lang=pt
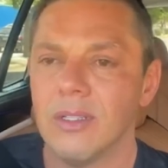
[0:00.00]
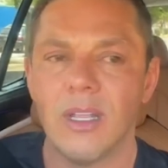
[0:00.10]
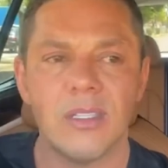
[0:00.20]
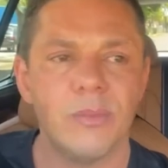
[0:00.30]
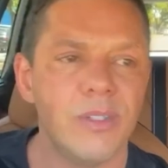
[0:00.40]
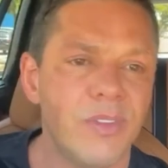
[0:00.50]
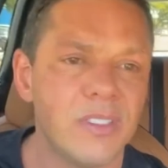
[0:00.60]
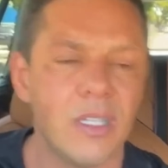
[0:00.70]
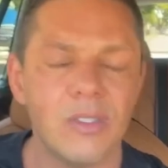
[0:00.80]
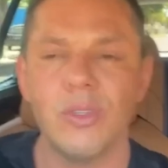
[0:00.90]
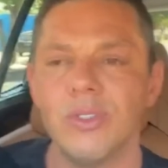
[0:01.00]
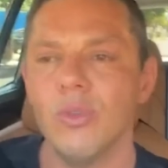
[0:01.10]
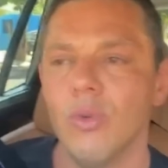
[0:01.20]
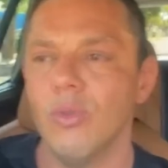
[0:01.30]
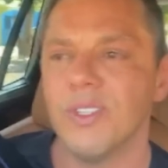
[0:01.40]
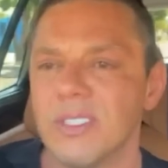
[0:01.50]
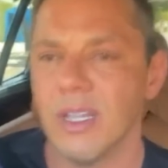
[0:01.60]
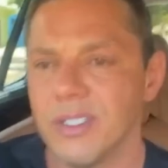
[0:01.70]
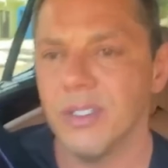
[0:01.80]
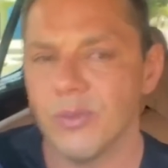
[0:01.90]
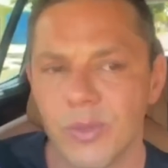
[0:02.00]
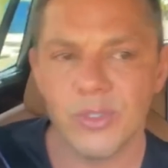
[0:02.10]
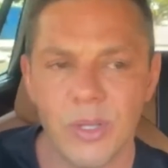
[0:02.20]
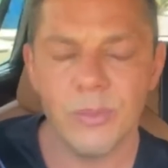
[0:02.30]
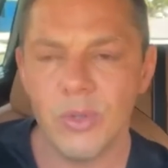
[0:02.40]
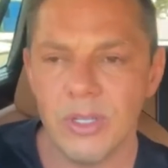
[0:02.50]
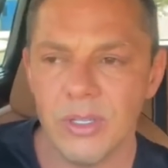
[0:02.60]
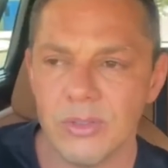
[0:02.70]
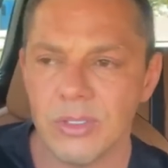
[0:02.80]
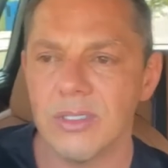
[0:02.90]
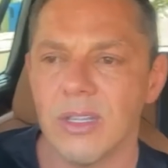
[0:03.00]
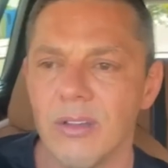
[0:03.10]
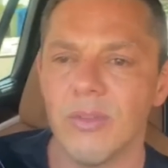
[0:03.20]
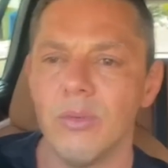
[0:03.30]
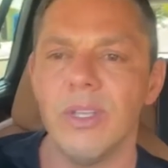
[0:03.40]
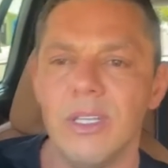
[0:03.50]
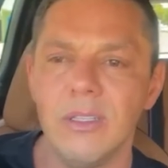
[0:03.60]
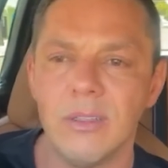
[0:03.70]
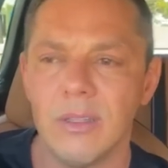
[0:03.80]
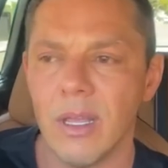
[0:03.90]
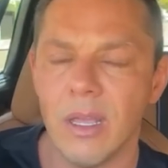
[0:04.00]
Nas manifestações, houve exagero que foi dos caminhoneiros que estavam in,